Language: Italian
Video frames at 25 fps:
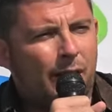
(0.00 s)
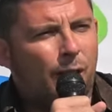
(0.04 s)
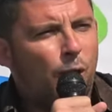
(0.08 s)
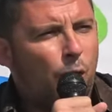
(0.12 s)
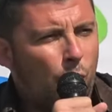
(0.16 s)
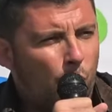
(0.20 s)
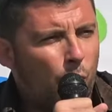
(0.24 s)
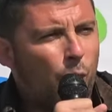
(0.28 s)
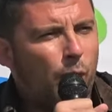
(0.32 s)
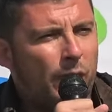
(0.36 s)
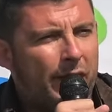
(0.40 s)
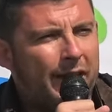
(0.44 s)

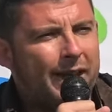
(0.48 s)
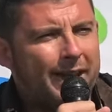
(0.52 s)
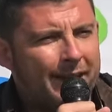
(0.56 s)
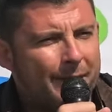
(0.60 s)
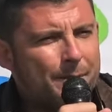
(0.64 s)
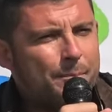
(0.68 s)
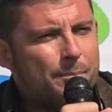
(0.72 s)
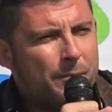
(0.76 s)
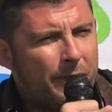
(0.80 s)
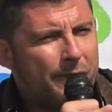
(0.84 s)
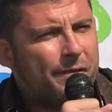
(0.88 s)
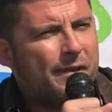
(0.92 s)

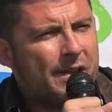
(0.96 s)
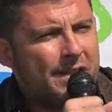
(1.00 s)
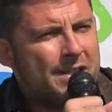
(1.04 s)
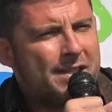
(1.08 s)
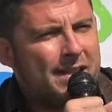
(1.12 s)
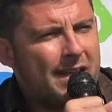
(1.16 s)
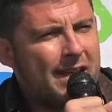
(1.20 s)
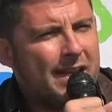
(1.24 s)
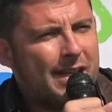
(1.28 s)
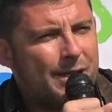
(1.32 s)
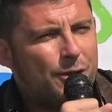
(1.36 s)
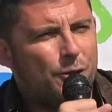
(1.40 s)
lui mi fa
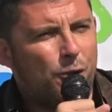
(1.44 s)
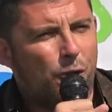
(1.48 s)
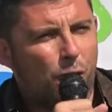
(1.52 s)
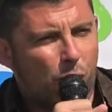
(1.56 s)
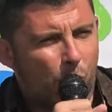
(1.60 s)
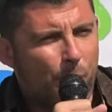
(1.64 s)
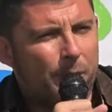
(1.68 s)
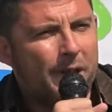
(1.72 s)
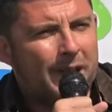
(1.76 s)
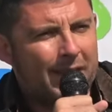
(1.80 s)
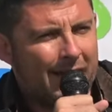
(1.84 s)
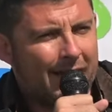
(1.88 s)
segno,
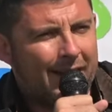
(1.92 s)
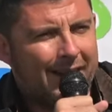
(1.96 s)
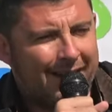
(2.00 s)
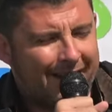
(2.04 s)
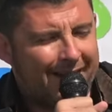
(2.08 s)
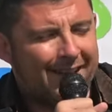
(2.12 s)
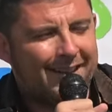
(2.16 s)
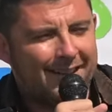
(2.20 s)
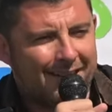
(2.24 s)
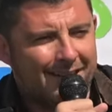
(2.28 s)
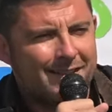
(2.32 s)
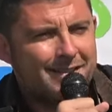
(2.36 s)
come
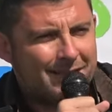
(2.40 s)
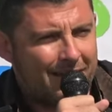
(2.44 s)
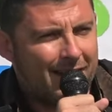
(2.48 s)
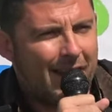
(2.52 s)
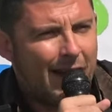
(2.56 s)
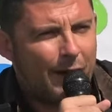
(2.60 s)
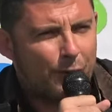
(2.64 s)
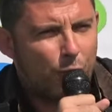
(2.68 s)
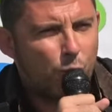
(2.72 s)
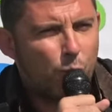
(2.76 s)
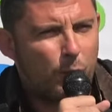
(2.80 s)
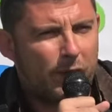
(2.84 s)
dire, sì,
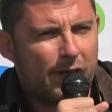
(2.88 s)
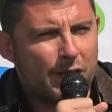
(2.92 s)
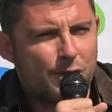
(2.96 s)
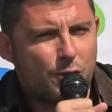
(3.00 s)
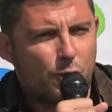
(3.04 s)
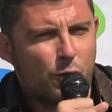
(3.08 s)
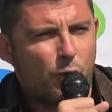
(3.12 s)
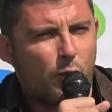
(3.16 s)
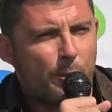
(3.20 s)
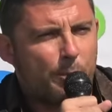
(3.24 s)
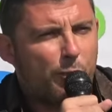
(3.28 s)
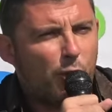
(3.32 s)

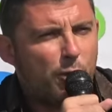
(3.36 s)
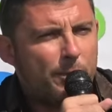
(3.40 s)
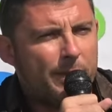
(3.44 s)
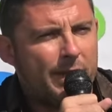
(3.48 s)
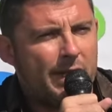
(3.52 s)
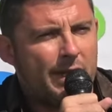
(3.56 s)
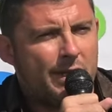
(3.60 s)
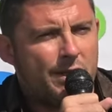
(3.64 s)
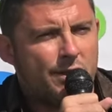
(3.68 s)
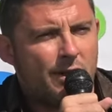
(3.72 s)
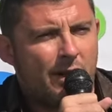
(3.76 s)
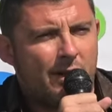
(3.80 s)
annuisco e poi mi
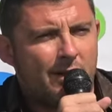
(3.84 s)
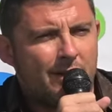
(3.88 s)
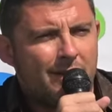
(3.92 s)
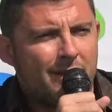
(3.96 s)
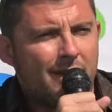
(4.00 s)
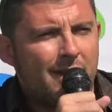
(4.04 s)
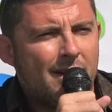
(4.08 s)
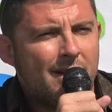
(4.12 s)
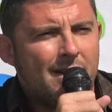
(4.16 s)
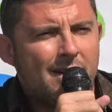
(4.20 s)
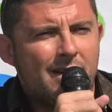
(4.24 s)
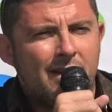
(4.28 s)
dice
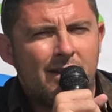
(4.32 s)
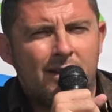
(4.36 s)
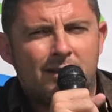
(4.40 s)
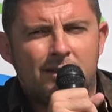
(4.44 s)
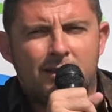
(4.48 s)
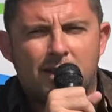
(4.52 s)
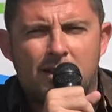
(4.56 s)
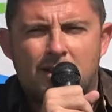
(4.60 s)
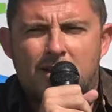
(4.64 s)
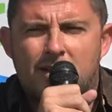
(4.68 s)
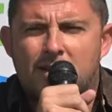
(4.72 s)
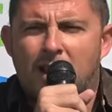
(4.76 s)

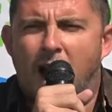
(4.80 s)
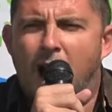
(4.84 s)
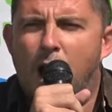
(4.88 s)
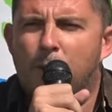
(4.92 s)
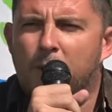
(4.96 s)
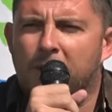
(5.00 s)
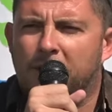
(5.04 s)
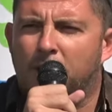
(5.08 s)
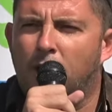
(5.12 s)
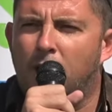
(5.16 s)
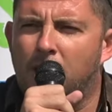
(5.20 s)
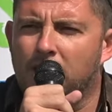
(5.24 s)
This is
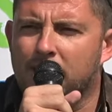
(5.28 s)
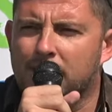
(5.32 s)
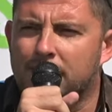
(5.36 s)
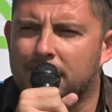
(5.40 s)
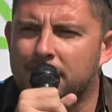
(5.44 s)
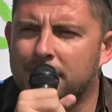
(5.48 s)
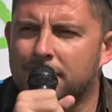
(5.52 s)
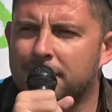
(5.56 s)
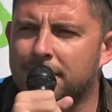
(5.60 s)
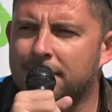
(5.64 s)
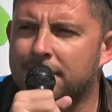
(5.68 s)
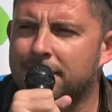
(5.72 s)
our toilet.